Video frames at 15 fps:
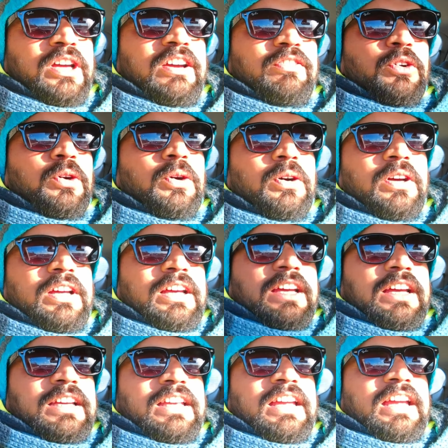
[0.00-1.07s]
है वो
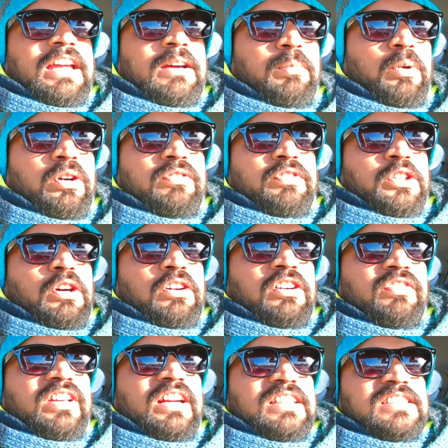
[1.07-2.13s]
ये एयरपोर्ट
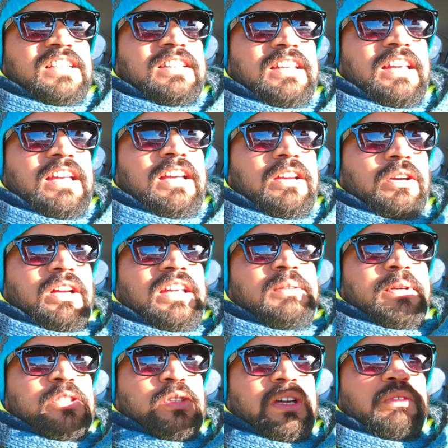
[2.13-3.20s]
फोटोग्राफी कर सकते हैं कहीं
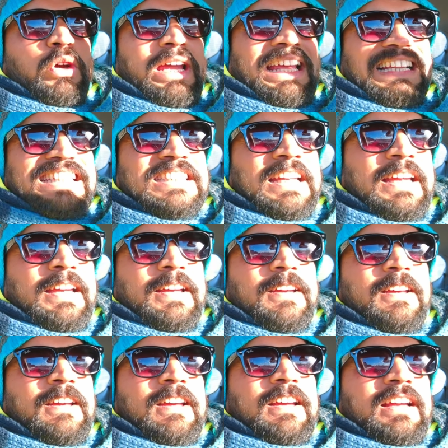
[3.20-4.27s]
पे जो है वो हिल्स हैं
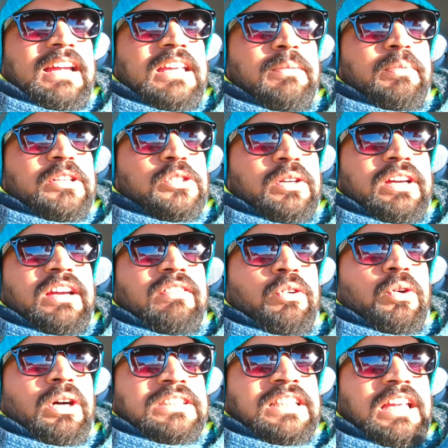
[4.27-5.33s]
कहीं पे जो है
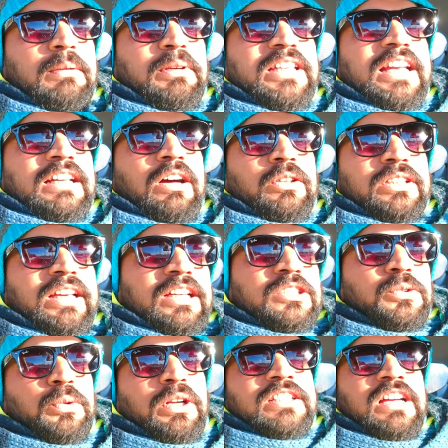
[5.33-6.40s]
वो अच्छा ये भी देखना होता है कि
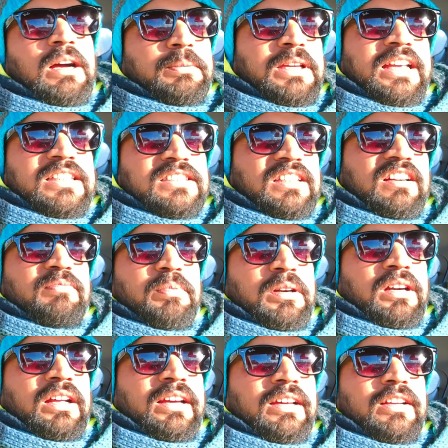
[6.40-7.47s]
सूरज आपके किस तरफ
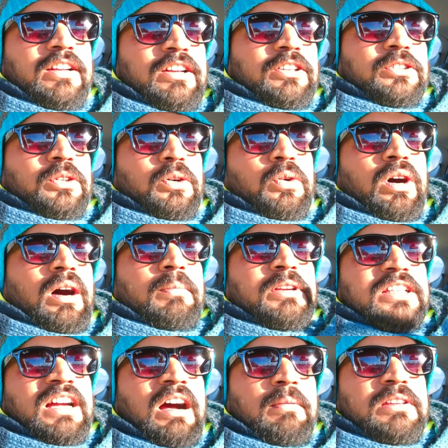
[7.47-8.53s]
पड़ रहा है तो अभी
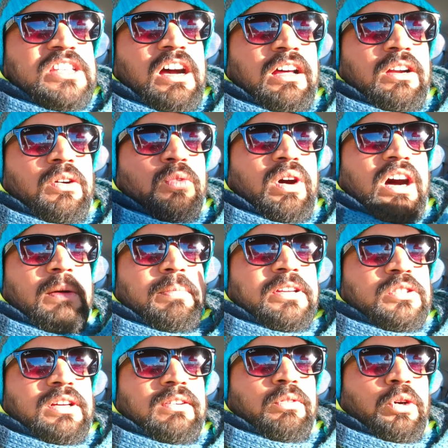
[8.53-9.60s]
जहाँ मैं जा रहा हूँ वहाँ पे
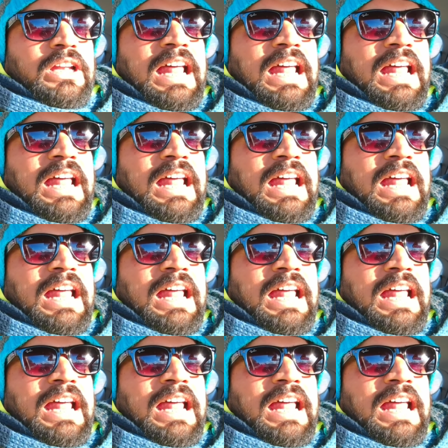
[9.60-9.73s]
जो है वो